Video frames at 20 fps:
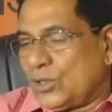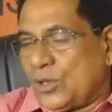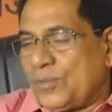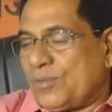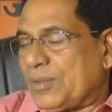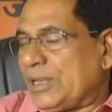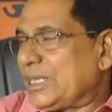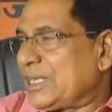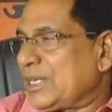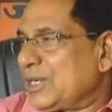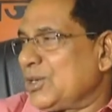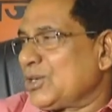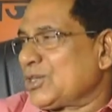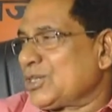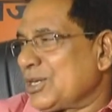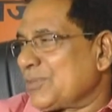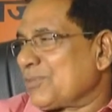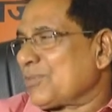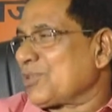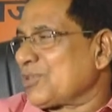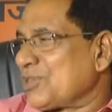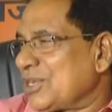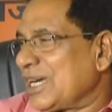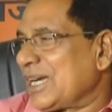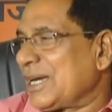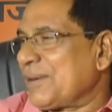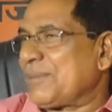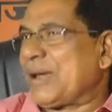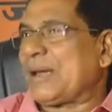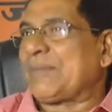तो मंत्रियों से
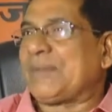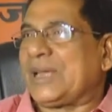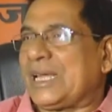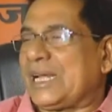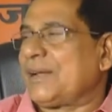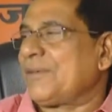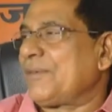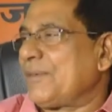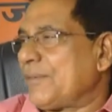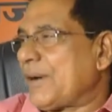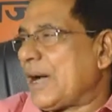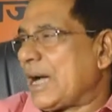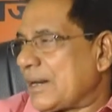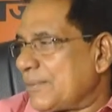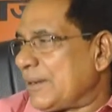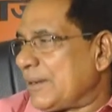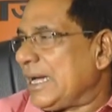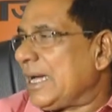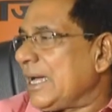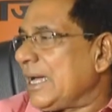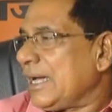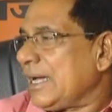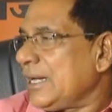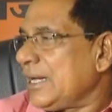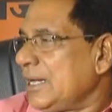पूछेंगे मैं मेरे विभाग में